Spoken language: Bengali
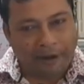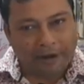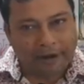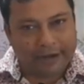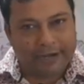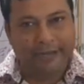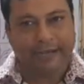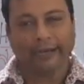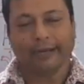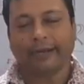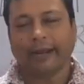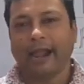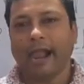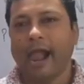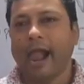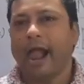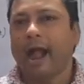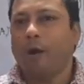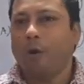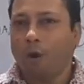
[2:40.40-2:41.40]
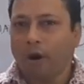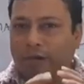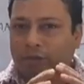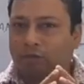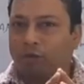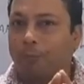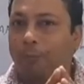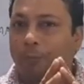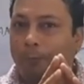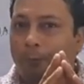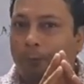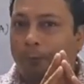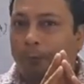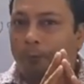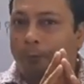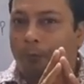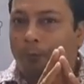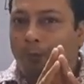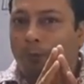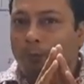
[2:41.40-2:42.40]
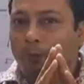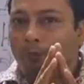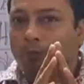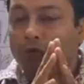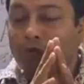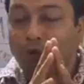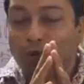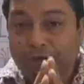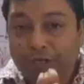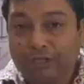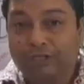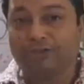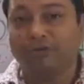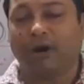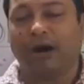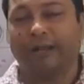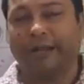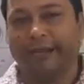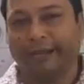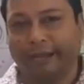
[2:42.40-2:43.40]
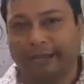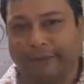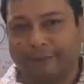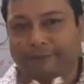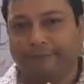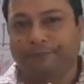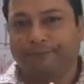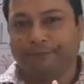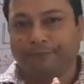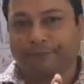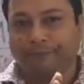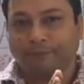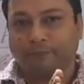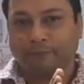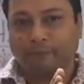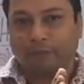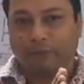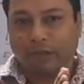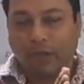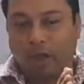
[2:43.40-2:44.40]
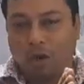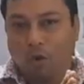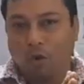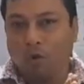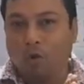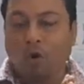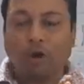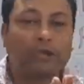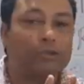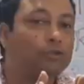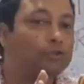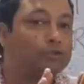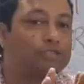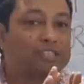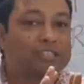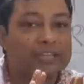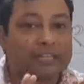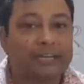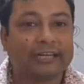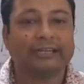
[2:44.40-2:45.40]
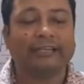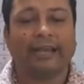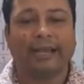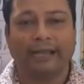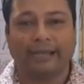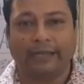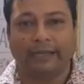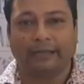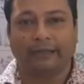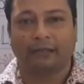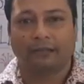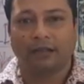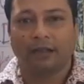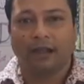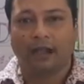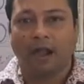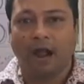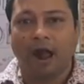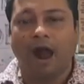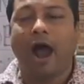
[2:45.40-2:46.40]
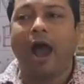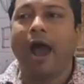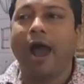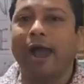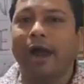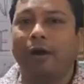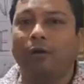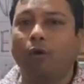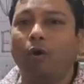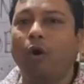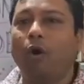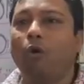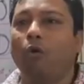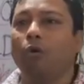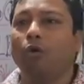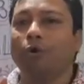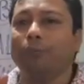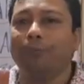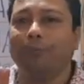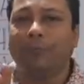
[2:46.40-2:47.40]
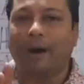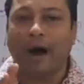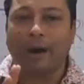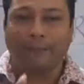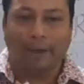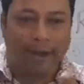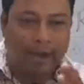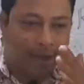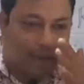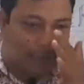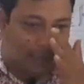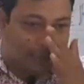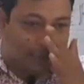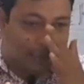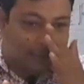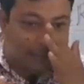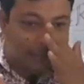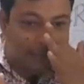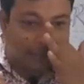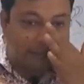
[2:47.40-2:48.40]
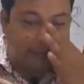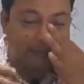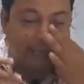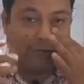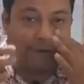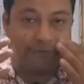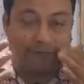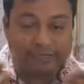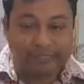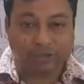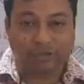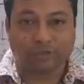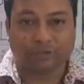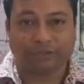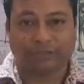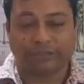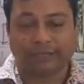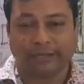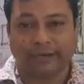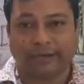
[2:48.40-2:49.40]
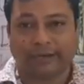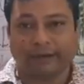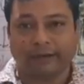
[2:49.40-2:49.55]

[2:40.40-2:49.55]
ক্লিয়ার ও কিন্তু ধৈর্য হারায়নি ও কিন্তু ছেড়ে দেয়নি হ্যাঁ ও ওর বাবা সার্ভিস করতেন